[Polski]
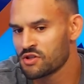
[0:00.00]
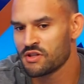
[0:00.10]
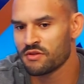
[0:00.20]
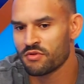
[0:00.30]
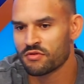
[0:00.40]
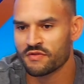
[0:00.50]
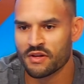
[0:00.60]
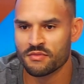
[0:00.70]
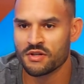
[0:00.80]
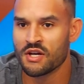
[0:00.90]
Jeżeli
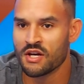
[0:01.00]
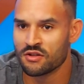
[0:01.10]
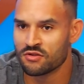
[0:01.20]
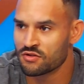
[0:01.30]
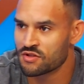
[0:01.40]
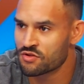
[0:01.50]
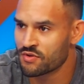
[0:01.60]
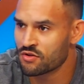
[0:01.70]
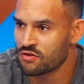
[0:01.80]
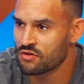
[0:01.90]
porównamy do
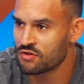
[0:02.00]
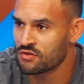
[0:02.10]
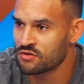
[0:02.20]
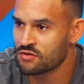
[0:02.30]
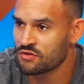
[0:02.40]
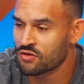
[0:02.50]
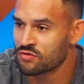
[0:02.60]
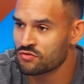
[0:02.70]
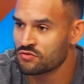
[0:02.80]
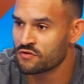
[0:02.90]
zeszłego
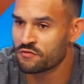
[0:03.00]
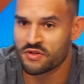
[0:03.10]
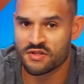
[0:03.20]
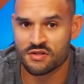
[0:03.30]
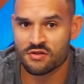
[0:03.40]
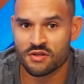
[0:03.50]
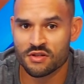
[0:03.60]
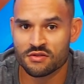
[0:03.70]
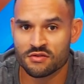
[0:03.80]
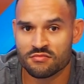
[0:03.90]
roku w
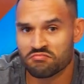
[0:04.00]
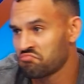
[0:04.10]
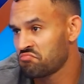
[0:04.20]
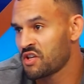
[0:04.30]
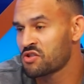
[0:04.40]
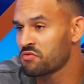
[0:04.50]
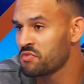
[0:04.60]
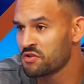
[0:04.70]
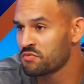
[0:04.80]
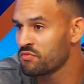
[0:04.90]
pre-sezonie, też
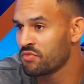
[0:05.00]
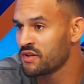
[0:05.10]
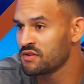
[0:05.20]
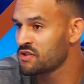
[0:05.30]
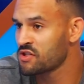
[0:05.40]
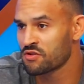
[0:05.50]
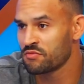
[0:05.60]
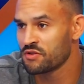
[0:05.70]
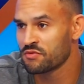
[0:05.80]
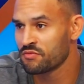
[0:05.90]
robiliśmy błędy, też
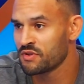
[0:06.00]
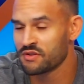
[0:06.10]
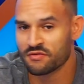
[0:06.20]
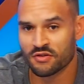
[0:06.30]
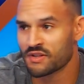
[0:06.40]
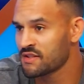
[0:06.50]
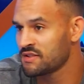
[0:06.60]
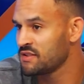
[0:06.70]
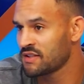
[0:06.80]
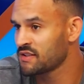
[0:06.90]
robiliśmy błędy w
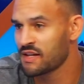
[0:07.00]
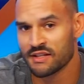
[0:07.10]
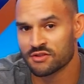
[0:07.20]
rotacji i tak dalej.